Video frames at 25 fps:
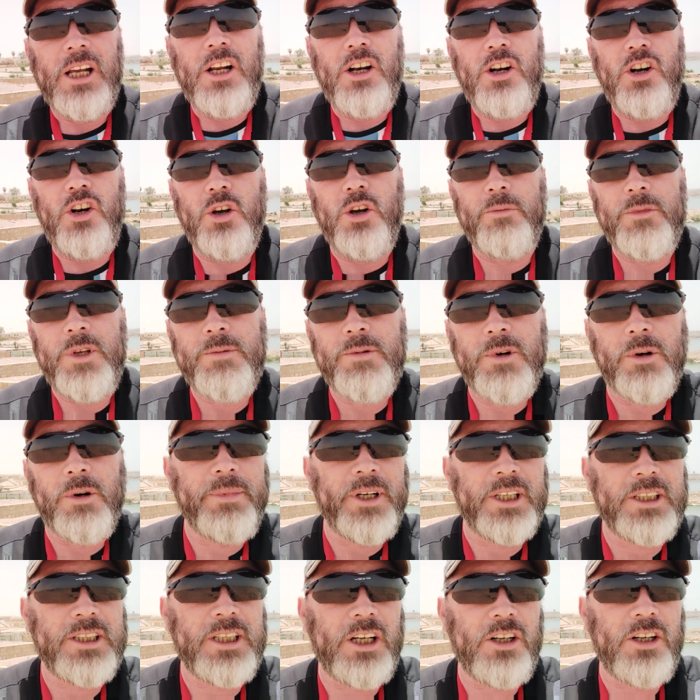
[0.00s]
Lo mismo
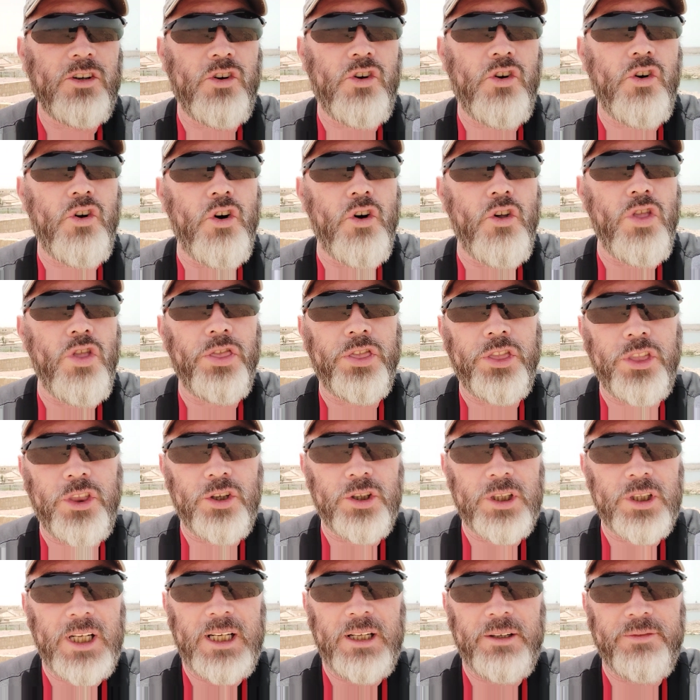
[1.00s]
pasa con
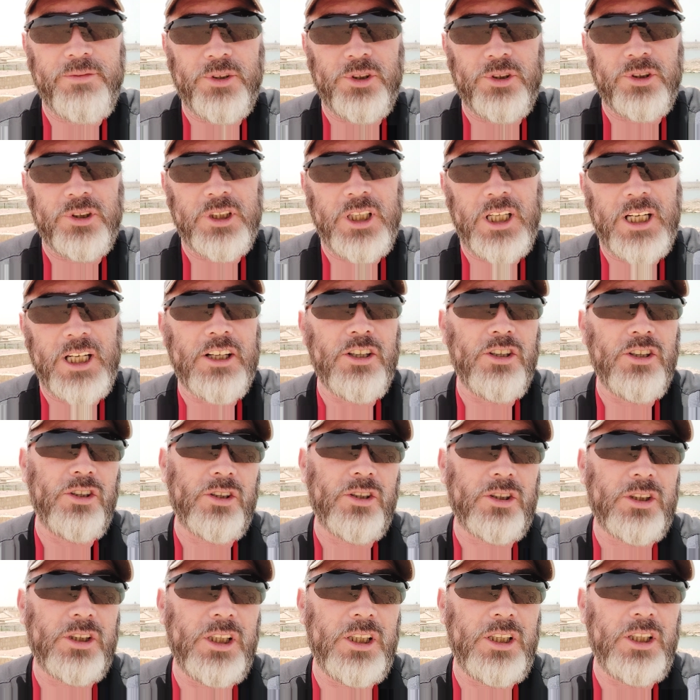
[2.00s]
toda la frontera
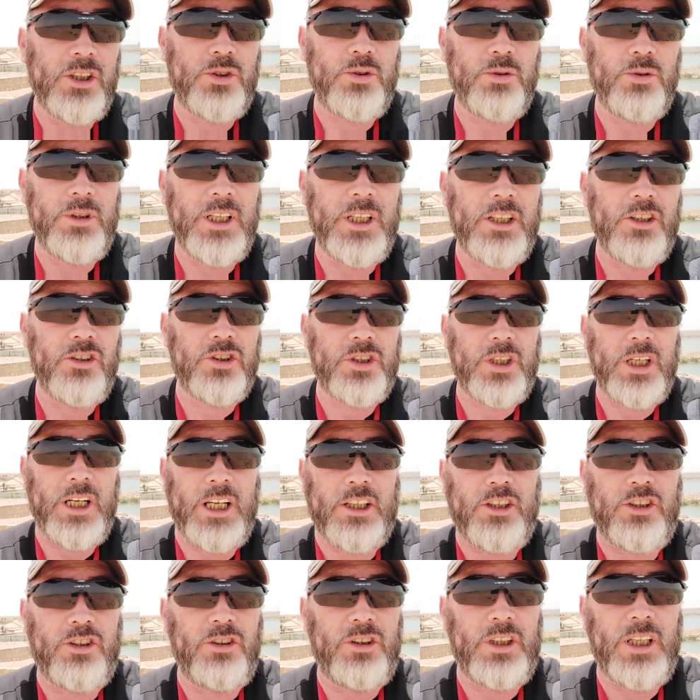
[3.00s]
norte de Sudán, o
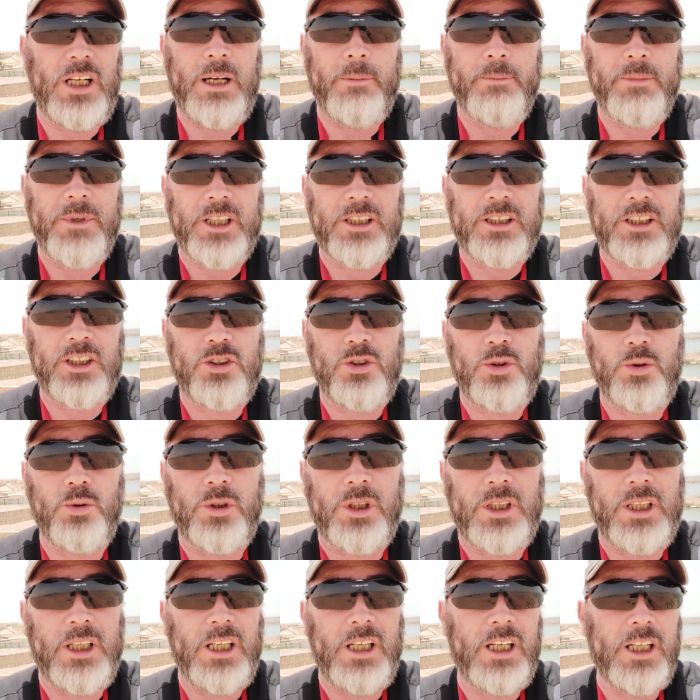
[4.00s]
sea, toda la parte
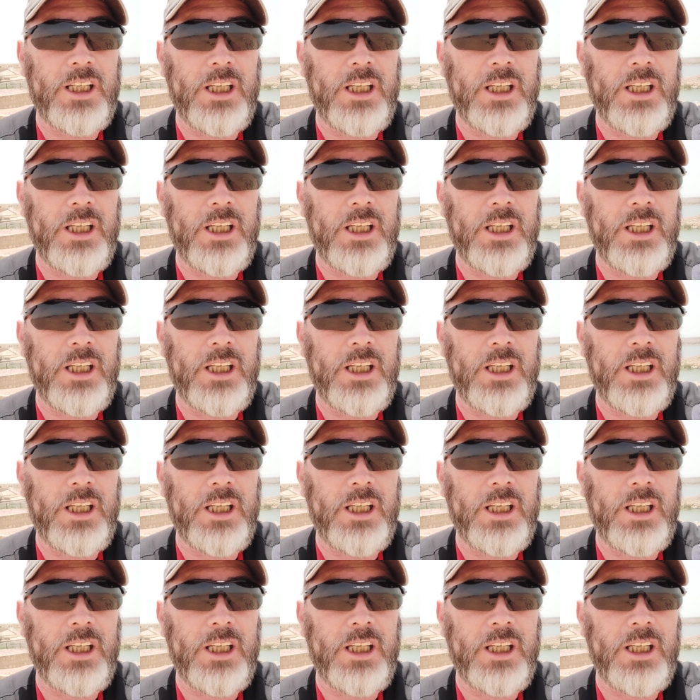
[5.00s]
sur de